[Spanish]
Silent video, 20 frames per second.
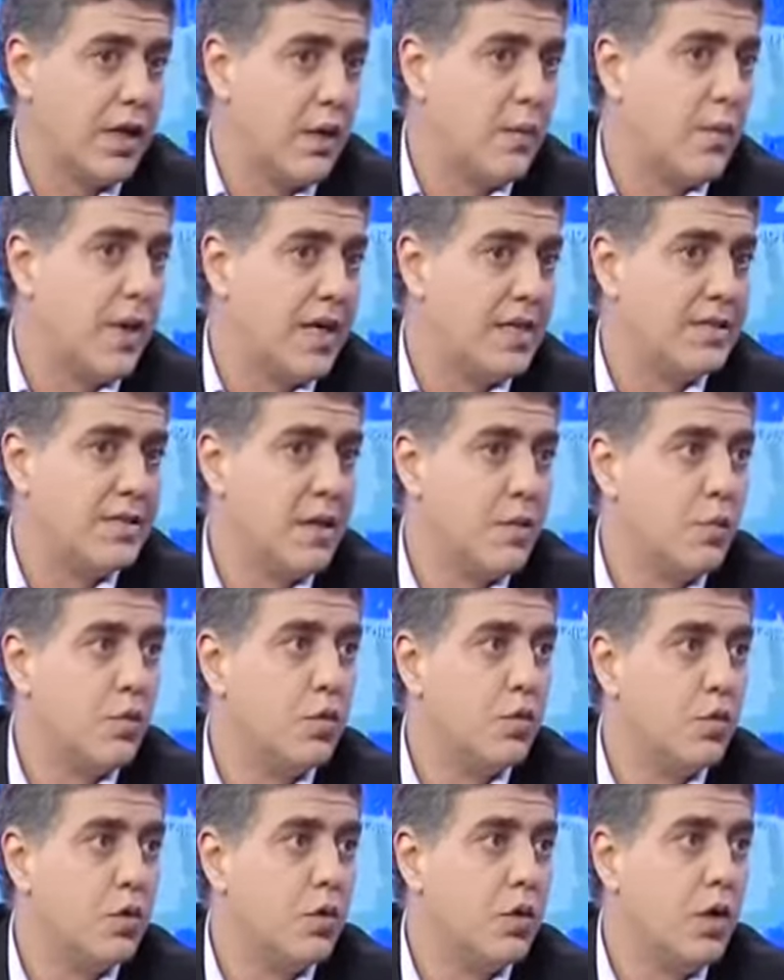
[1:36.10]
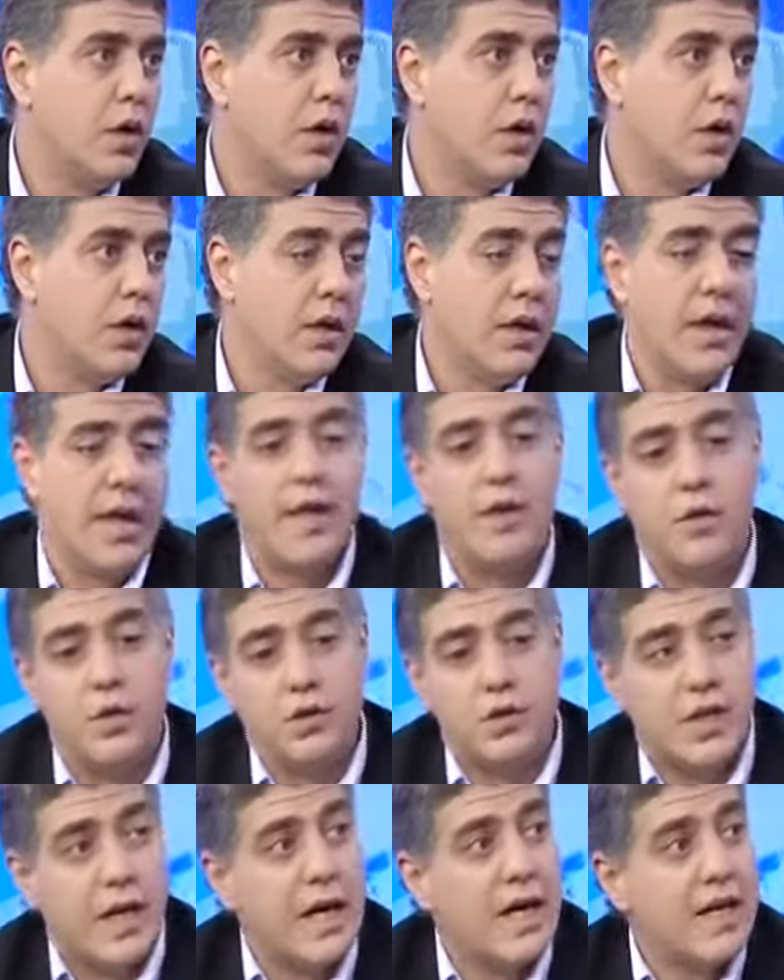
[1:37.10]
al país y al mundo que de no
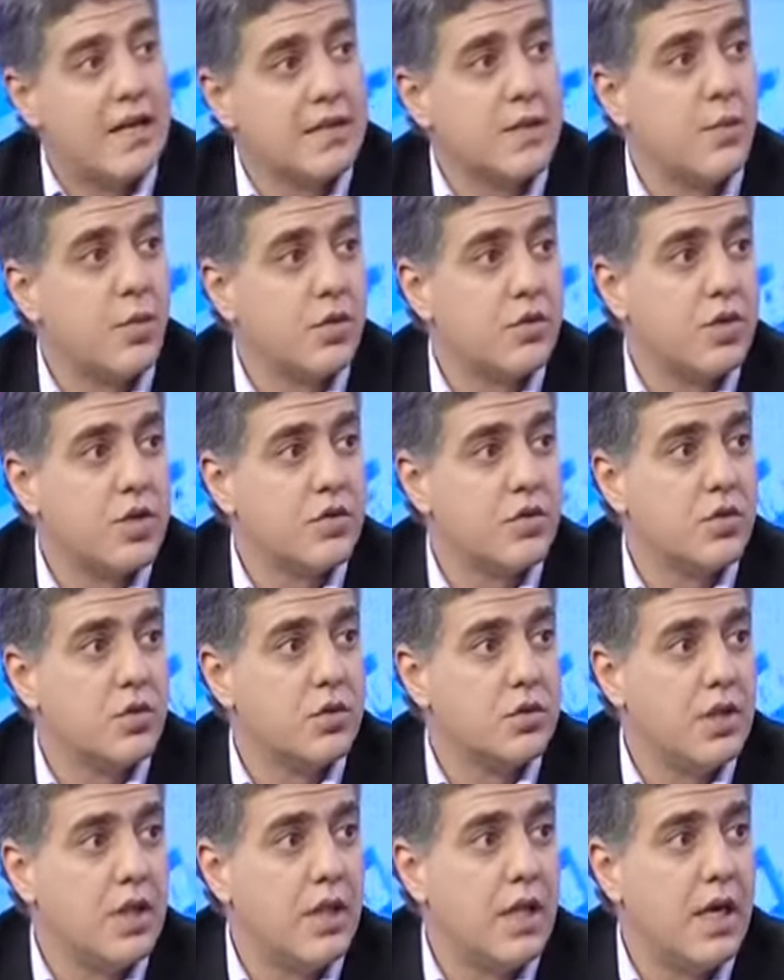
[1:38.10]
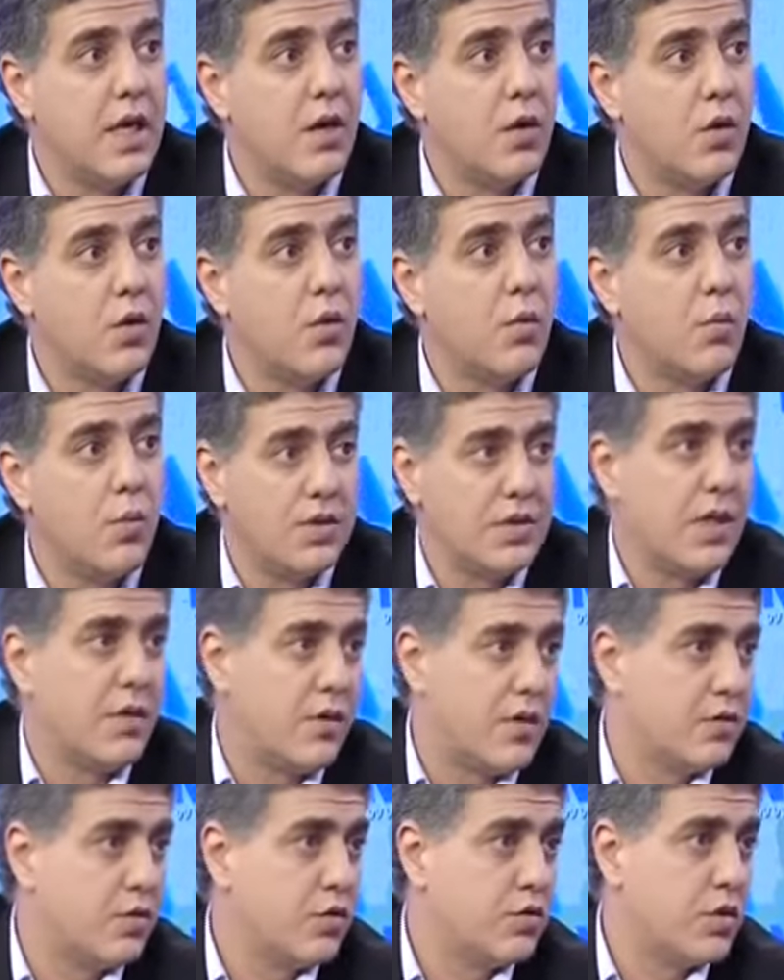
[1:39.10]
entrar en ese proceso de diálogo, pues hay
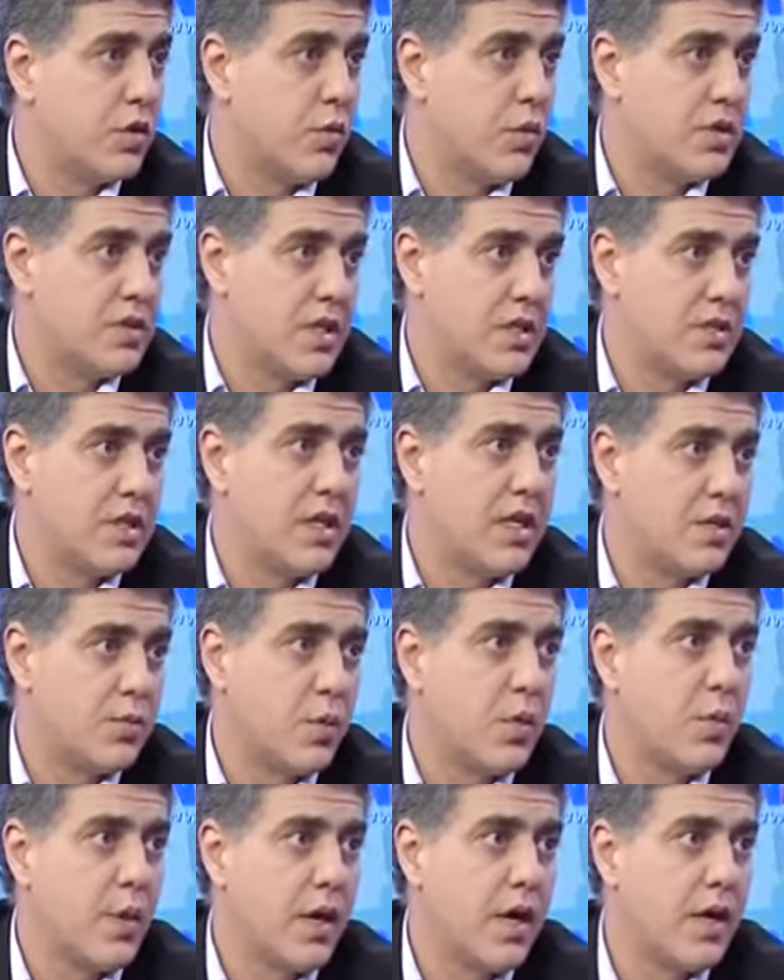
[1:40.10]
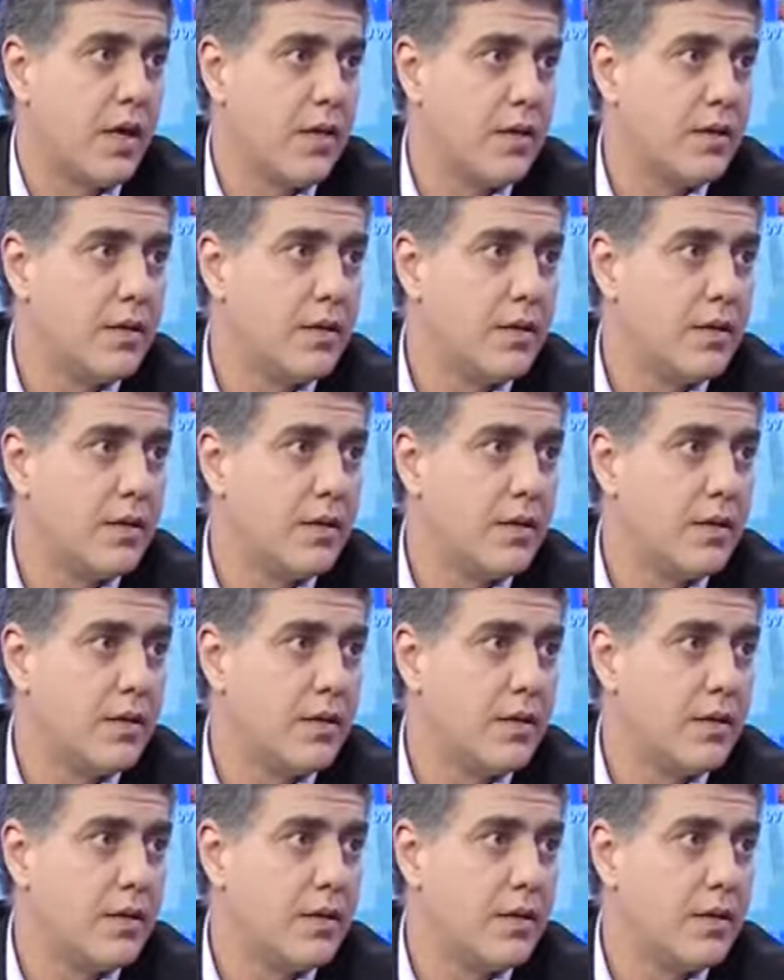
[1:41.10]
unas consecuencias serias por pagar.